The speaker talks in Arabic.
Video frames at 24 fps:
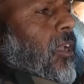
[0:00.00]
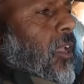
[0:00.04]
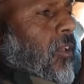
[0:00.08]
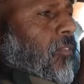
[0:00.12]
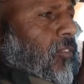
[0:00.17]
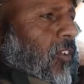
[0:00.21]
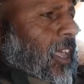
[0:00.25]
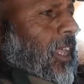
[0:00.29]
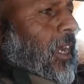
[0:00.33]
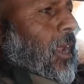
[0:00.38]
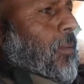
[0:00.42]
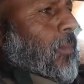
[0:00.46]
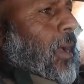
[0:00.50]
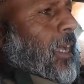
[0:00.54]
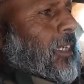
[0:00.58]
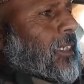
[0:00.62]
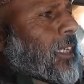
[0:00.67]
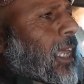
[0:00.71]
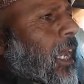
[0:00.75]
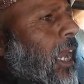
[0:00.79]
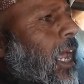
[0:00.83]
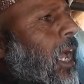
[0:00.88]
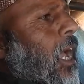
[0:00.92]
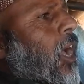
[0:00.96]
يكفينا
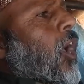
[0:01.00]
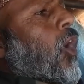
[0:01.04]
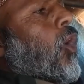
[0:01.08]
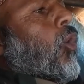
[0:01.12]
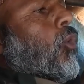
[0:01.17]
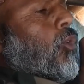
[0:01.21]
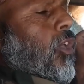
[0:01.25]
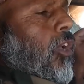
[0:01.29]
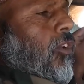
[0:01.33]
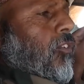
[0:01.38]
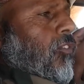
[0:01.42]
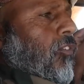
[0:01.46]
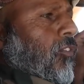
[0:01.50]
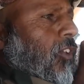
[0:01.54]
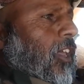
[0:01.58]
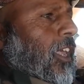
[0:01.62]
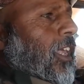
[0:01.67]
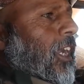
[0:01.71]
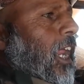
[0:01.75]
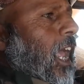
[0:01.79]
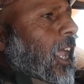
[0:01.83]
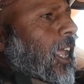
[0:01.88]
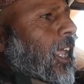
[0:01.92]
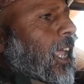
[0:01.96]
مهزله
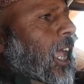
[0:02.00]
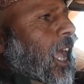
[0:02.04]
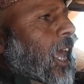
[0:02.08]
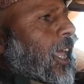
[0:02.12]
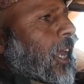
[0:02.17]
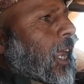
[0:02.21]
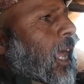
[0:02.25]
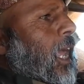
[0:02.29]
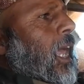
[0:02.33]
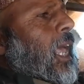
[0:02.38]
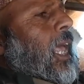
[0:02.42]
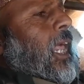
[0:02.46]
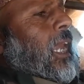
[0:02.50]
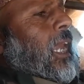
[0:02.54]
ويكفينا هيانه